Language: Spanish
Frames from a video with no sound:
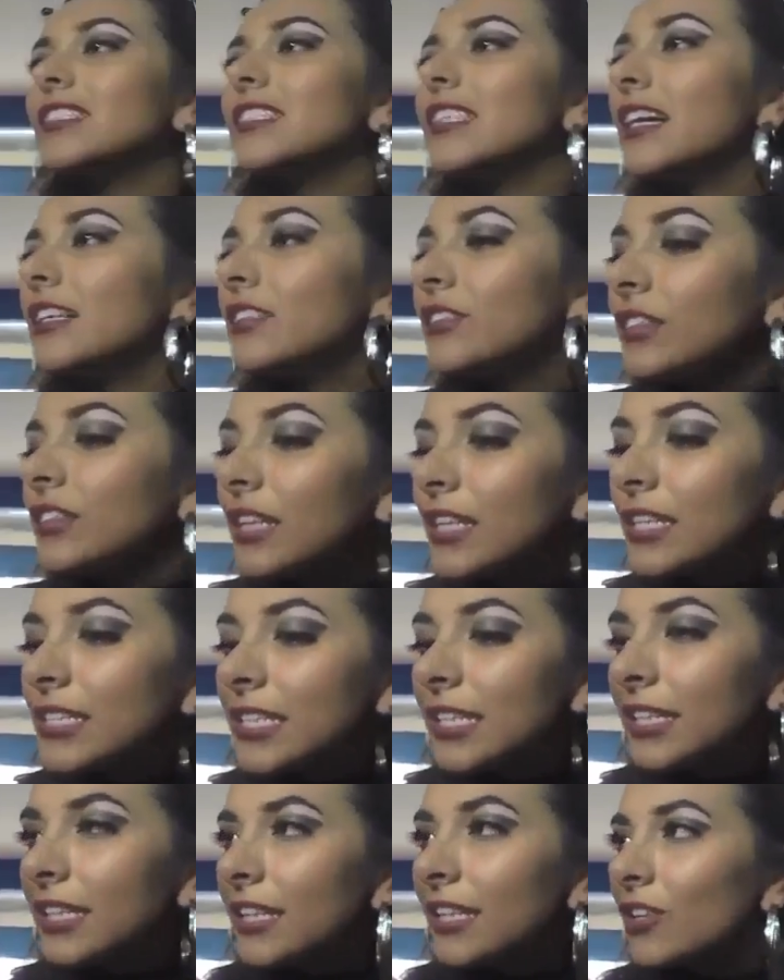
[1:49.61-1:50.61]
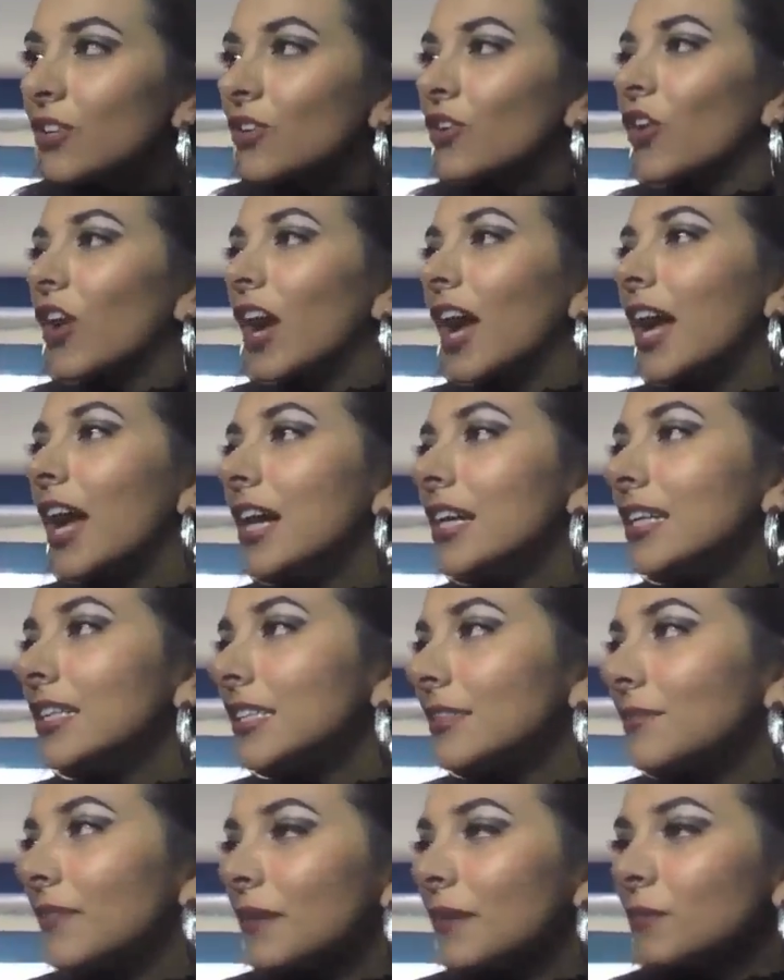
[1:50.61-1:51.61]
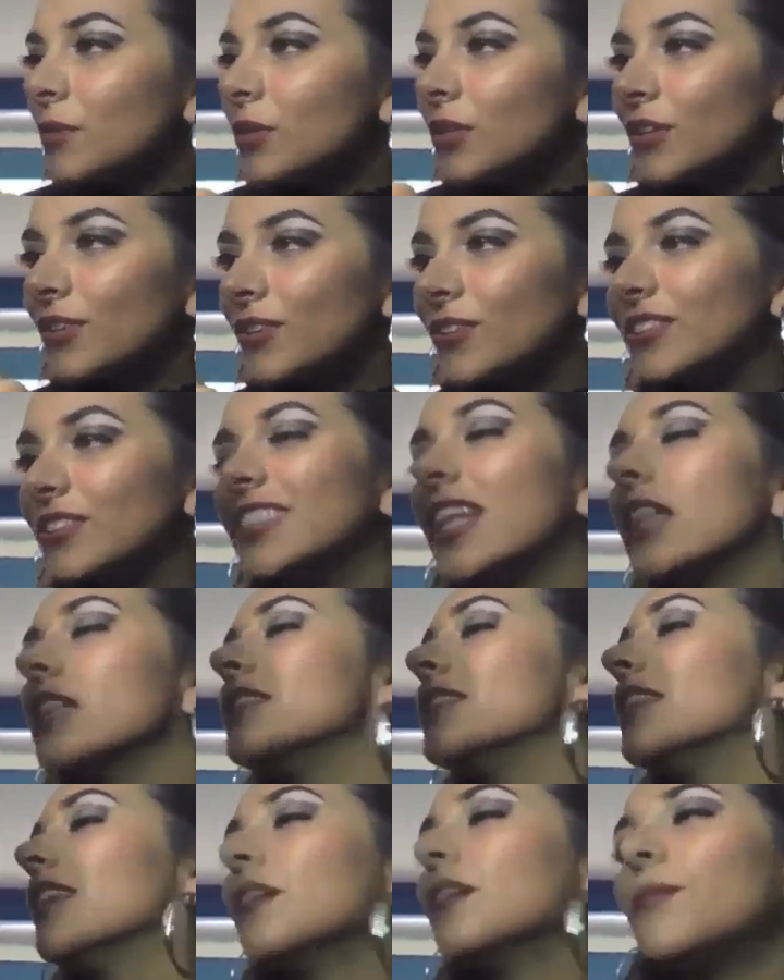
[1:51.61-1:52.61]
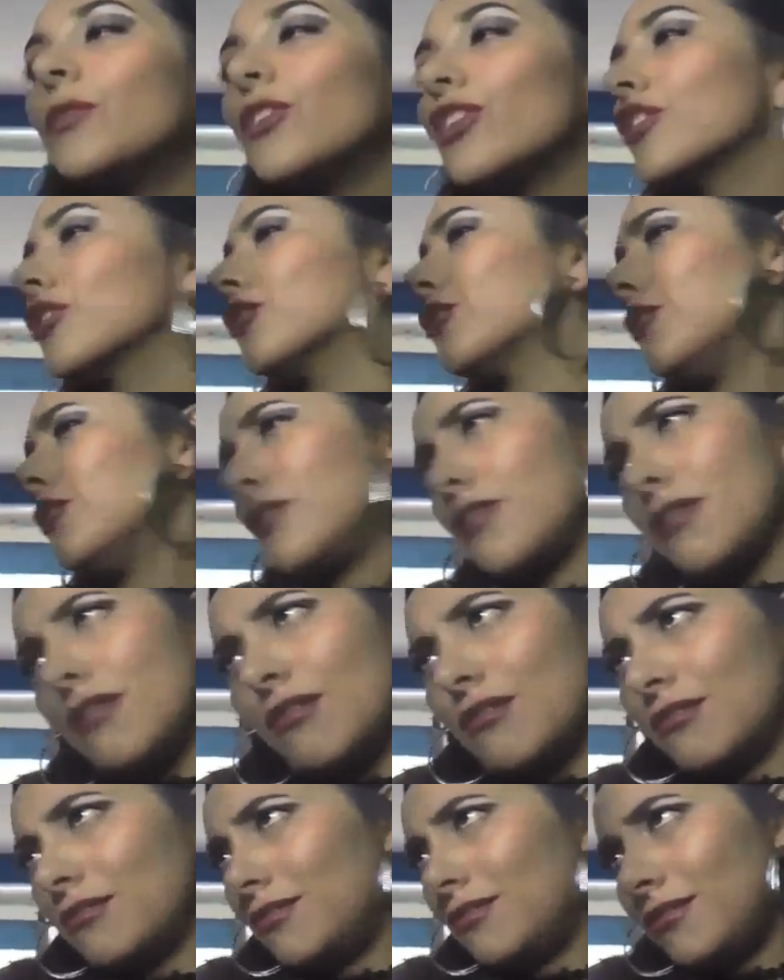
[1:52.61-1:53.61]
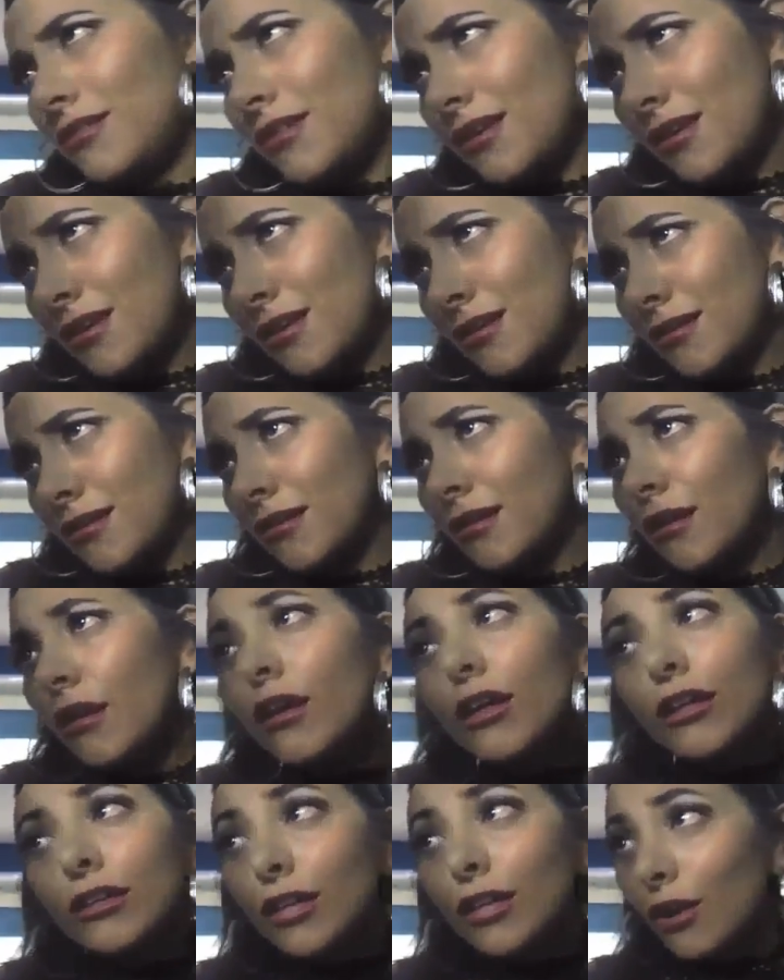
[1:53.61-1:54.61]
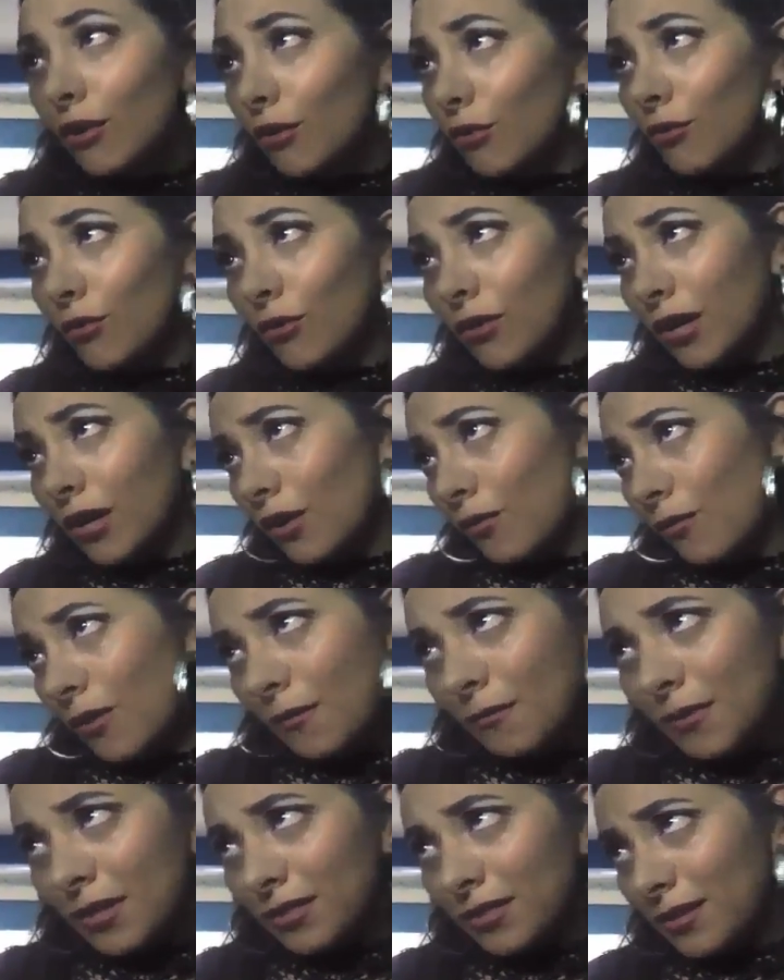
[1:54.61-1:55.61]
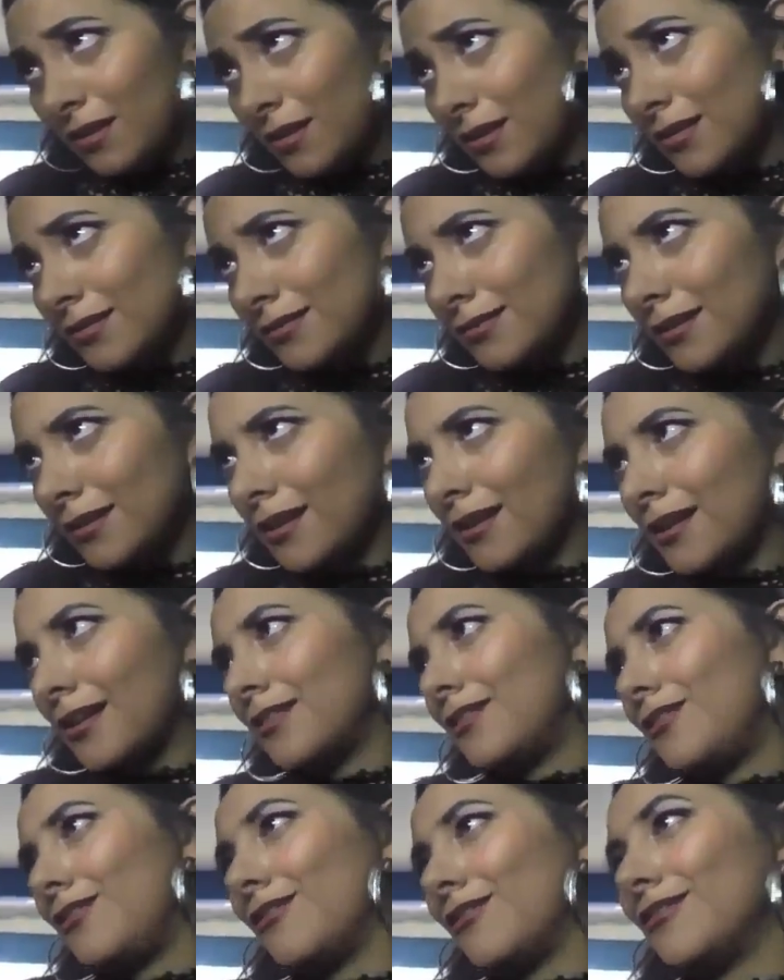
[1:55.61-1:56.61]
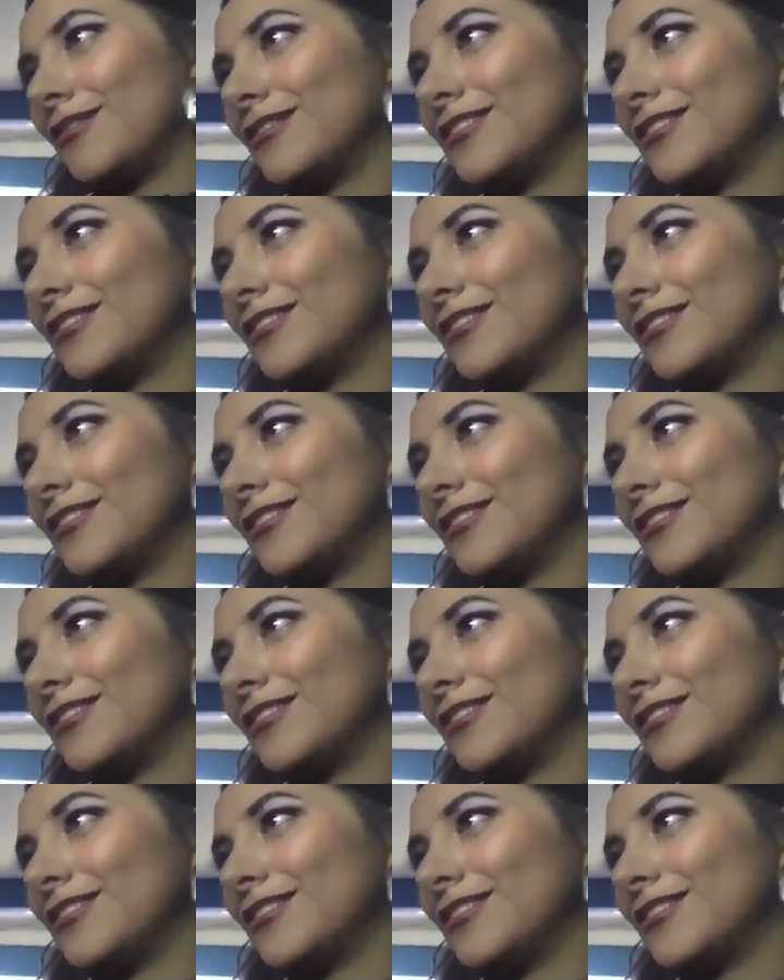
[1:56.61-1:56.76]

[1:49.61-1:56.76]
Ya no te el del rogar, vámonos. Nadie tiene por qué enterarse. Te lo juro que lo voy a mantener en secreto.